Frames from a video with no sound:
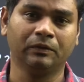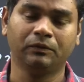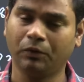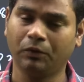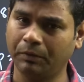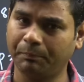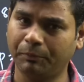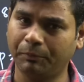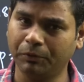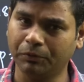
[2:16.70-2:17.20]
సో
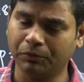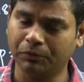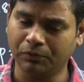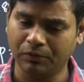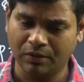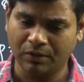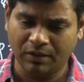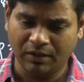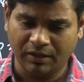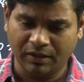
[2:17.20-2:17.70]
ఇప్పుడు
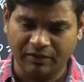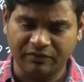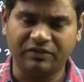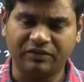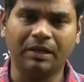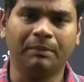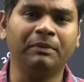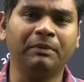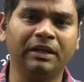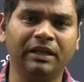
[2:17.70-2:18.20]

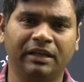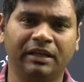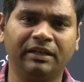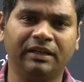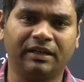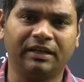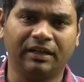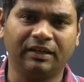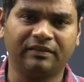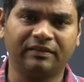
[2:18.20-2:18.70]
జమిలి
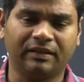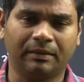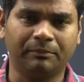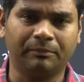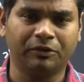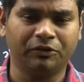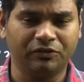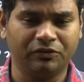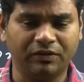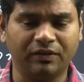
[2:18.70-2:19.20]
ఎన్నికలకు
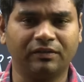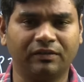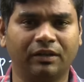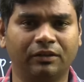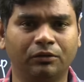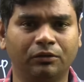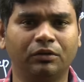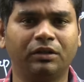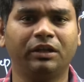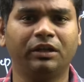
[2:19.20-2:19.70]
సంబంధించి అసలు
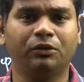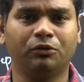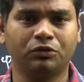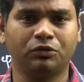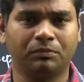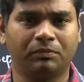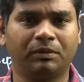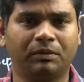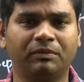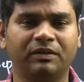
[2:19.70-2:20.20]
ఎందుకు
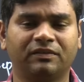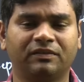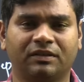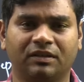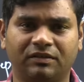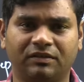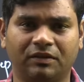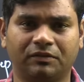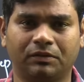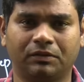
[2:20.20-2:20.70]
ఈరోజు మనం
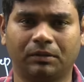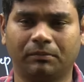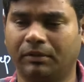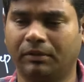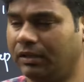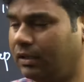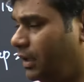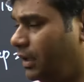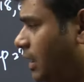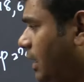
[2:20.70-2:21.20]
డిస్కస్
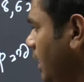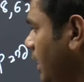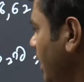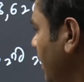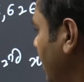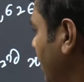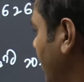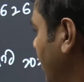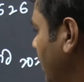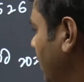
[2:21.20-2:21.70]
చేస్తున్నామంటే
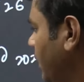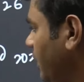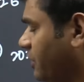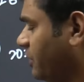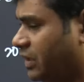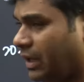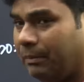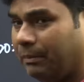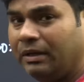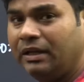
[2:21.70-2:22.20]

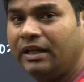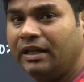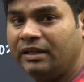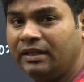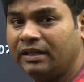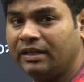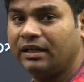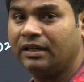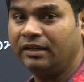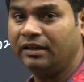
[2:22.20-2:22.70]
జమిలి
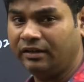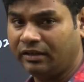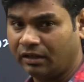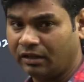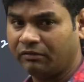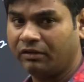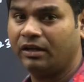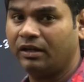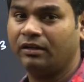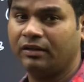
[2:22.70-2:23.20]
ఎన్నికల
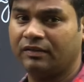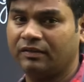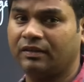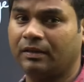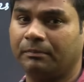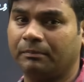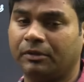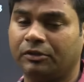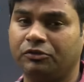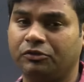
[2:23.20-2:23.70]
నిర్వహణకి
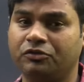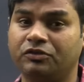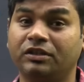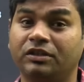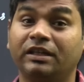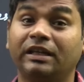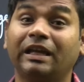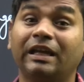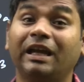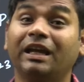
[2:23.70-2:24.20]
సంబంధించి
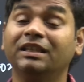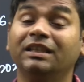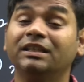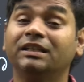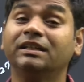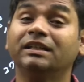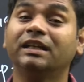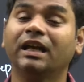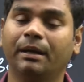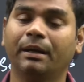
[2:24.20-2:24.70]

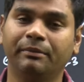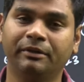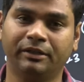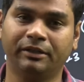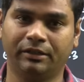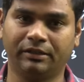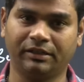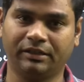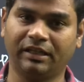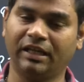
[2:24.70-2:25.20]
కేంద్ర
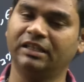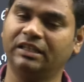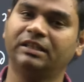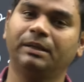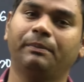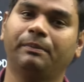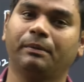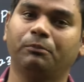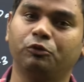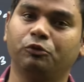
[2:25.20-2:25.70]
క్యాబినెట్
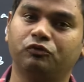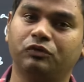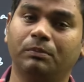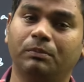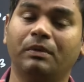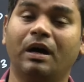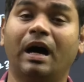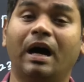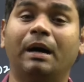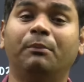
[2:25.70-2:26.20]
కేంద్ర ప్రభుత్వం
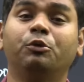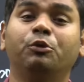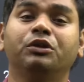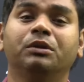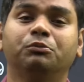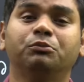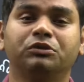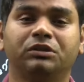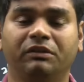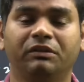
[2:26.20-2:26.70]

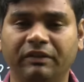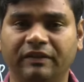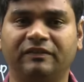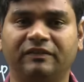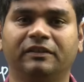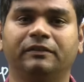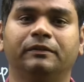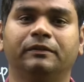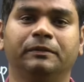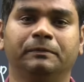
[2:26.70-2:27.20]
ఆమోదముద్ర
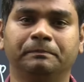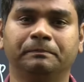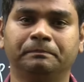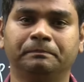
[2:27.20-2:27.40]
వేసింది